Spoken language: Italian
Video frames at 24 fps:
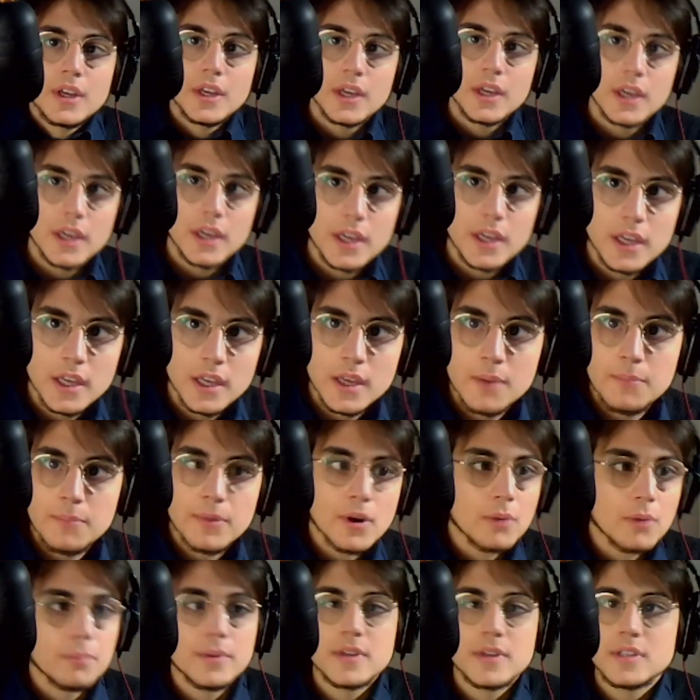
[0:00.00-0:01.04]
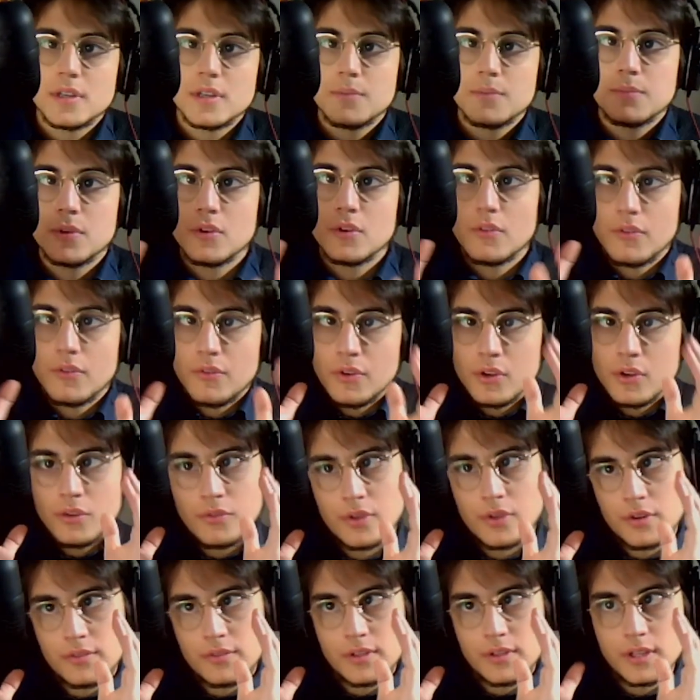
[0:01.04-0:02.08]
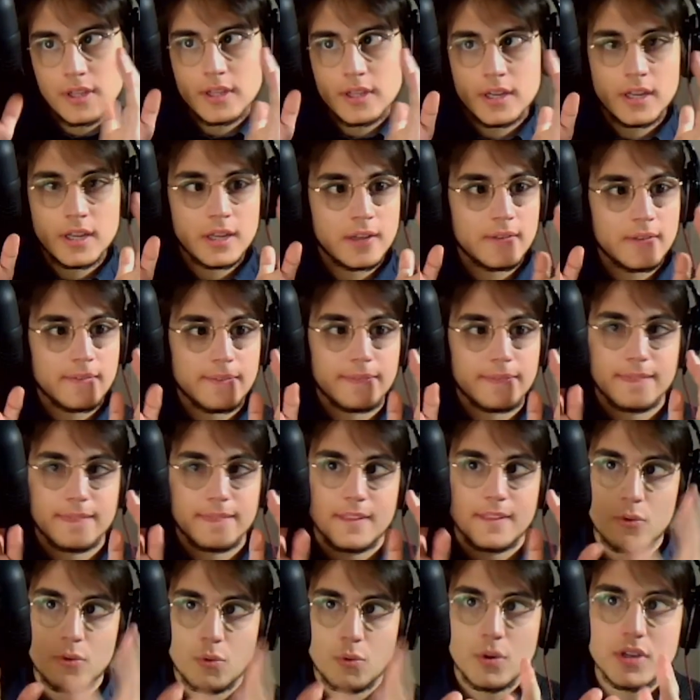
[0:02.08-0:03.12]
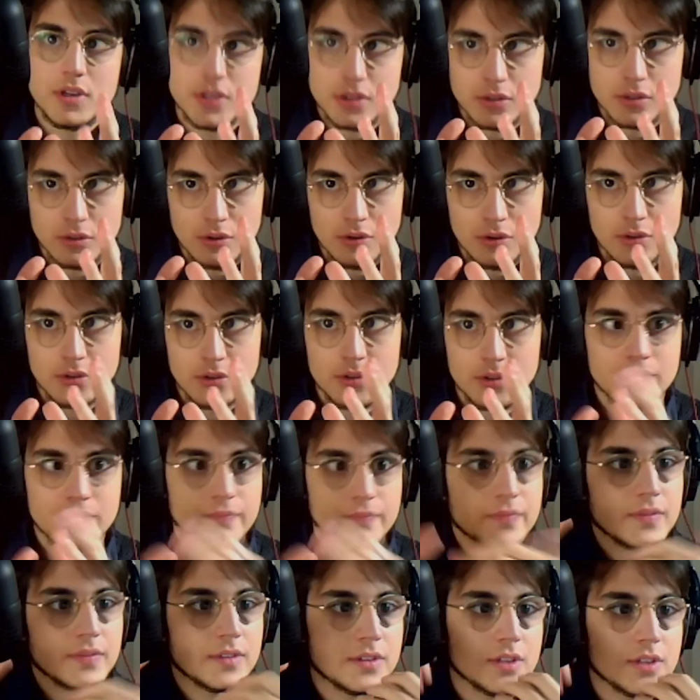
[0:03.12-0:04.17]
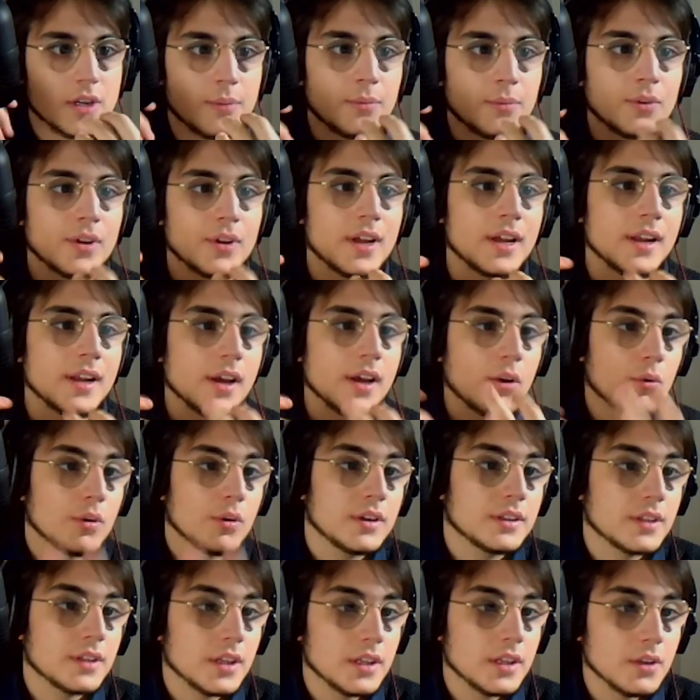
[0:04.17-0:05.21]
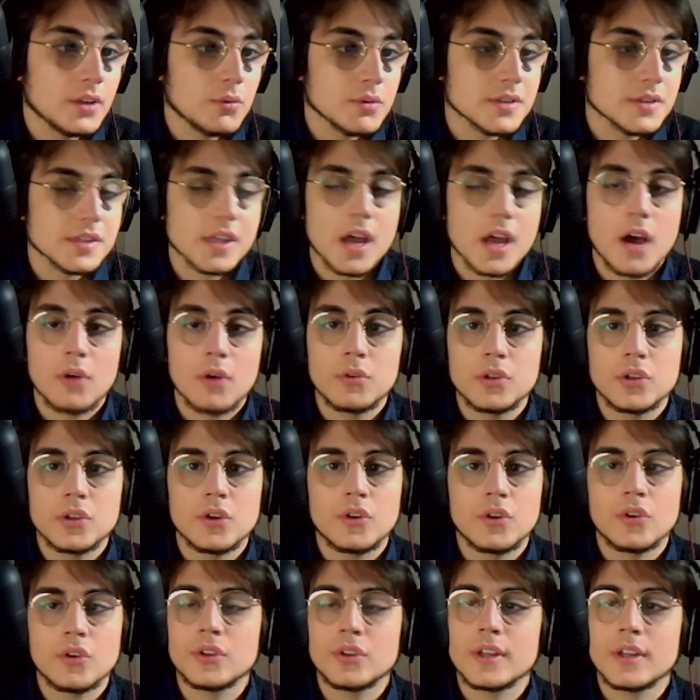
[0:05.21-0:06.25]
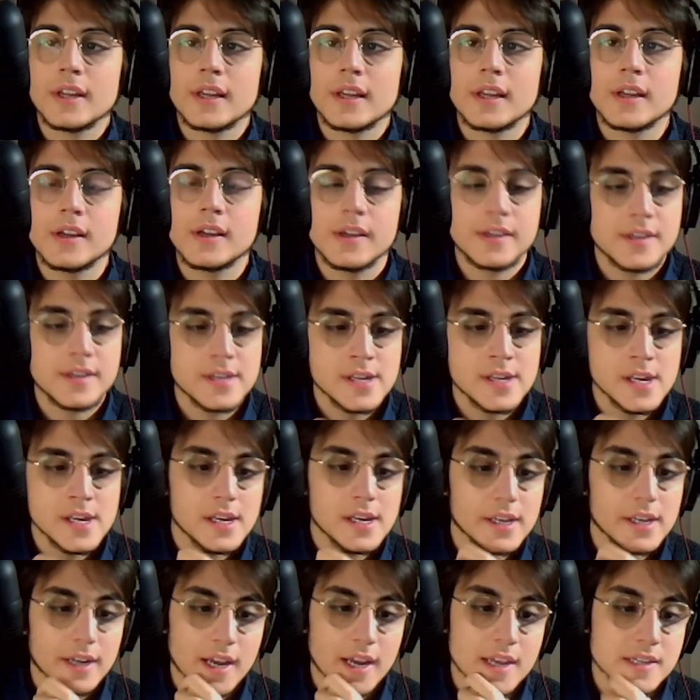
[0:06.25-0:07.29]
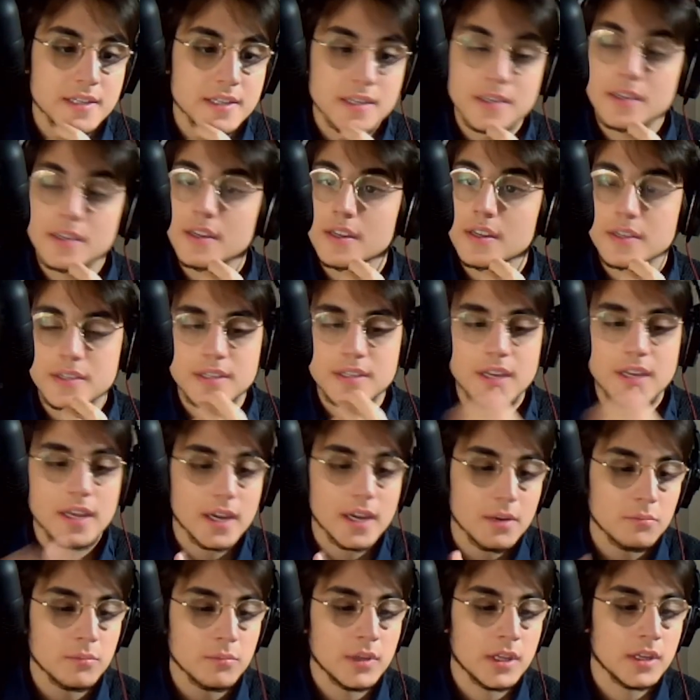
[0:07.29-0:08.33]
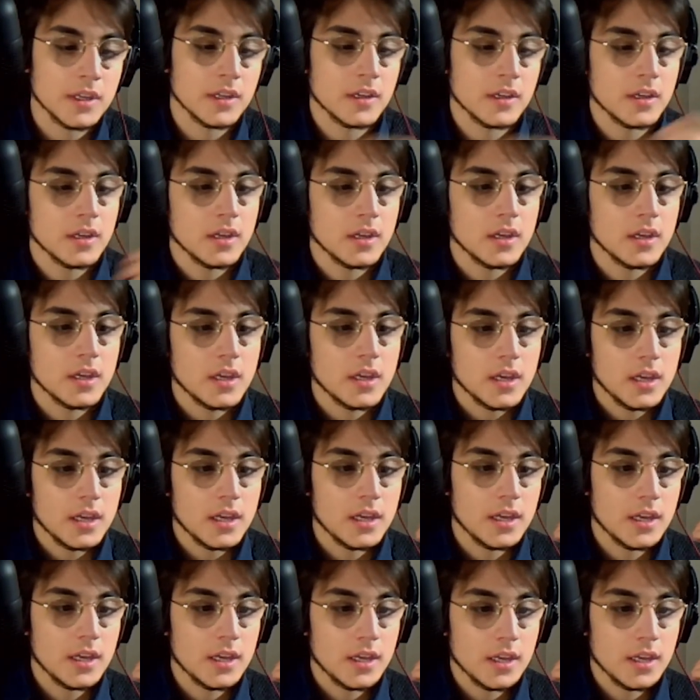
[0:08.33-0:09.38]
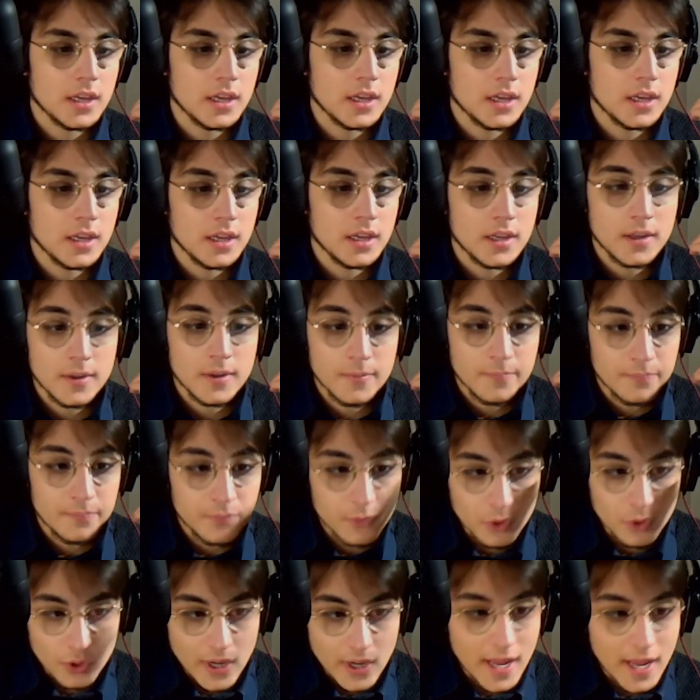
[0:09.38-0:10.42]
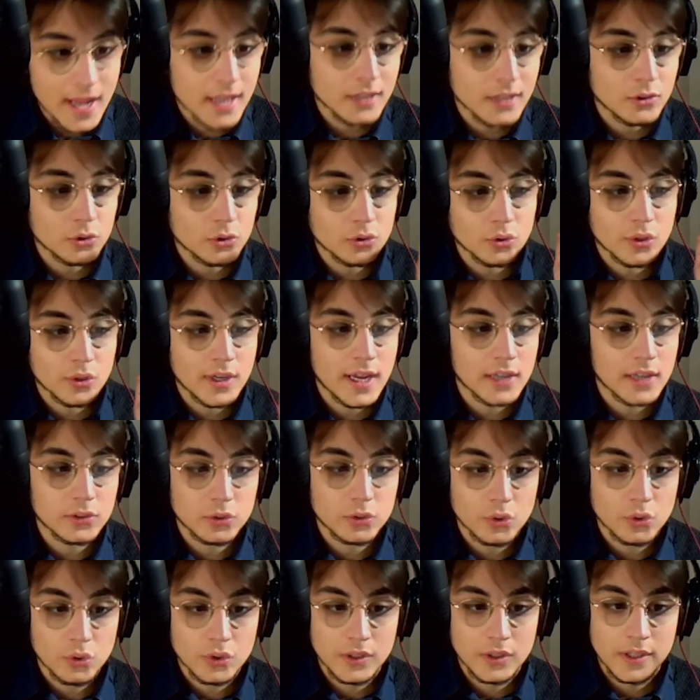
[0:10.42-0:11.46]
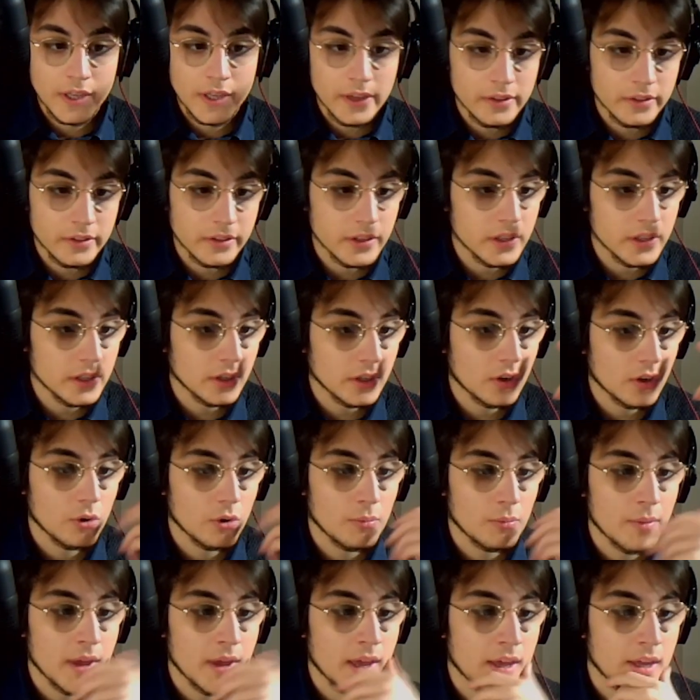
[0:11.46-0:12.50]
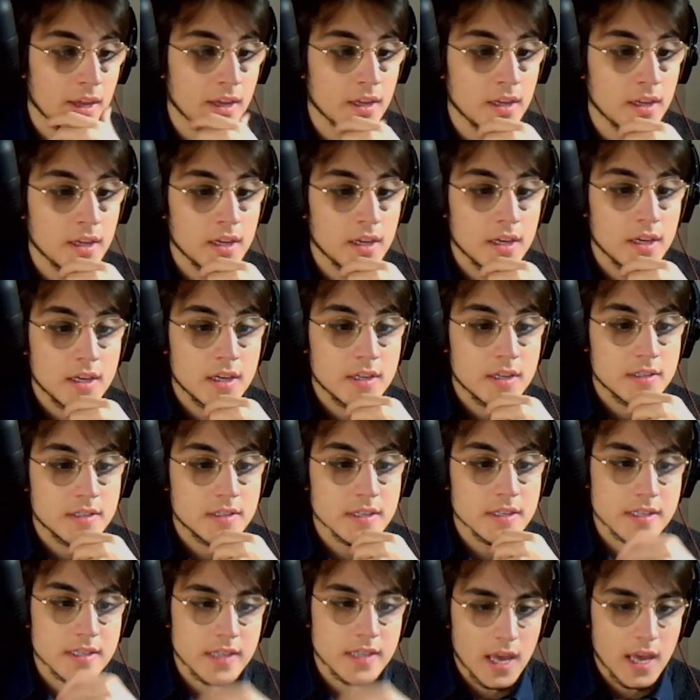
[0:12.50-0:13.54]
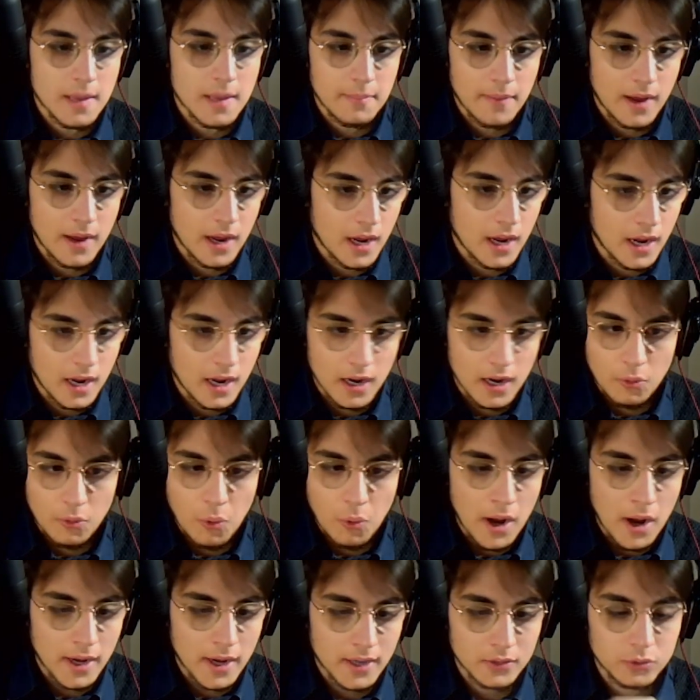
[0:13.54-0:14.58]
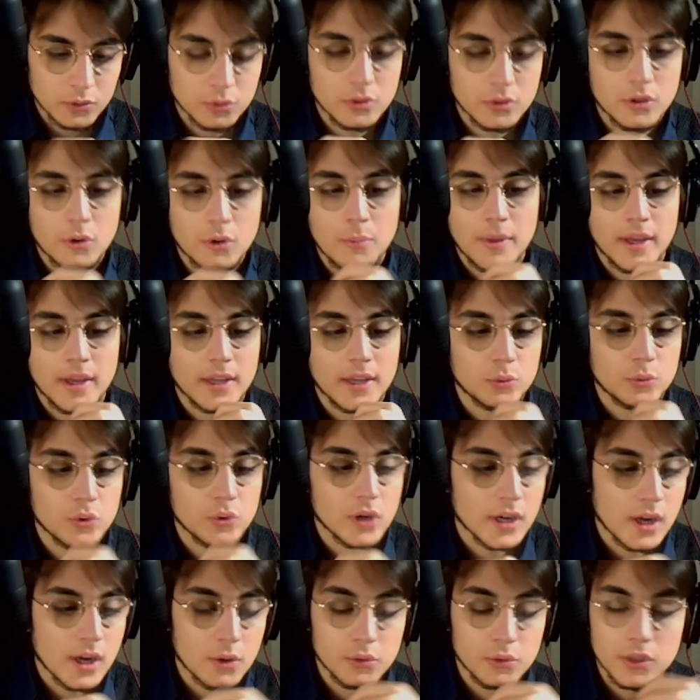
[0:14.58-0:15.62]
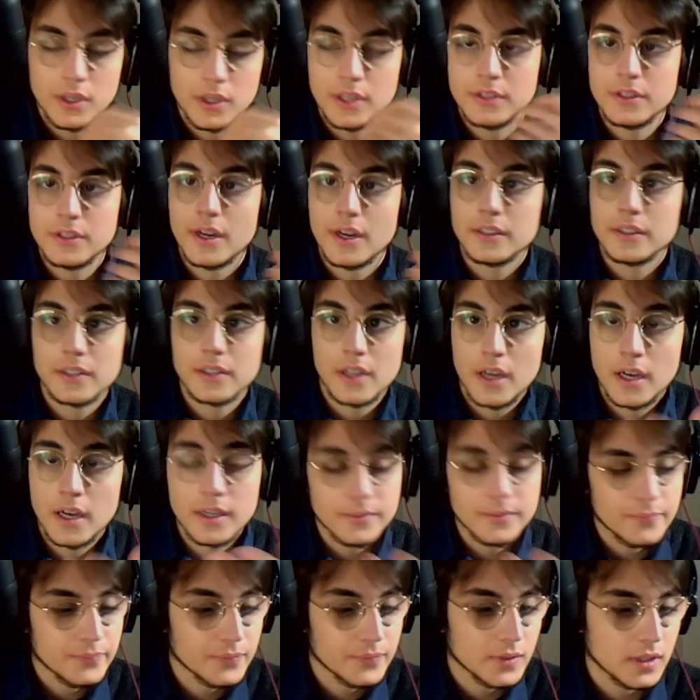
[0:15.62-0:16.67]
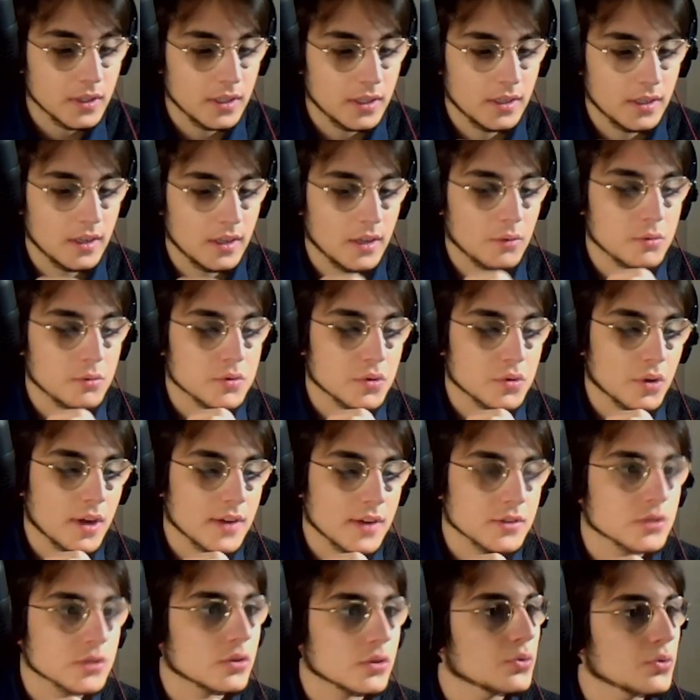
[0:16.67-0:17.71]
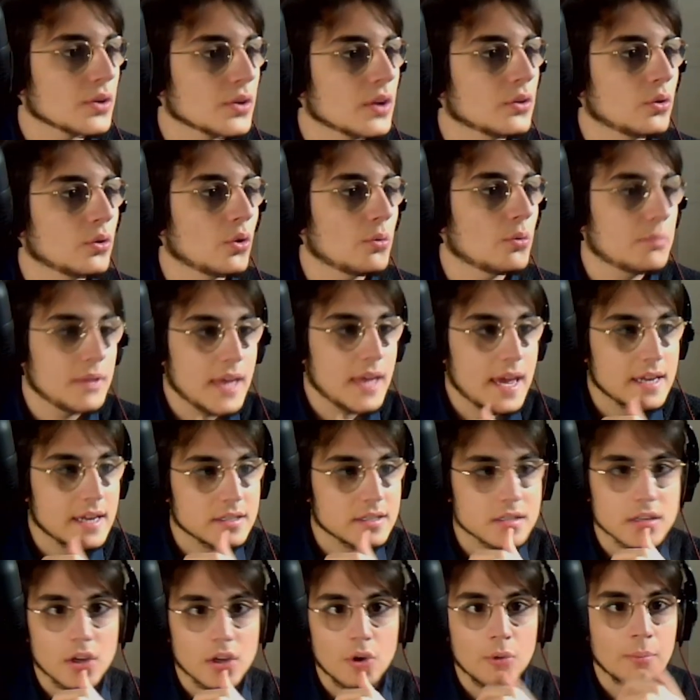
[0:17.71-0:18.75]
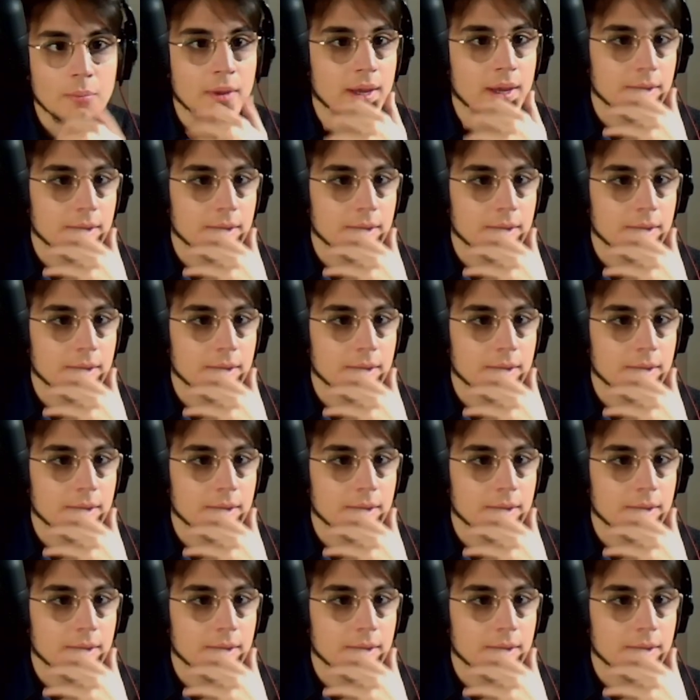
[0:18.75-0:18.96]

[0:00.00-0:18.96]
eh, però per esempio io vi voglio far vedere questo diciamo, la, la qualità di quest'audio del Ryzen 6 Ren Mini e mm, non è toccato niente come sistema qua cattura, come cattura l'audio in entrata in, in questo caso sto usando OBS come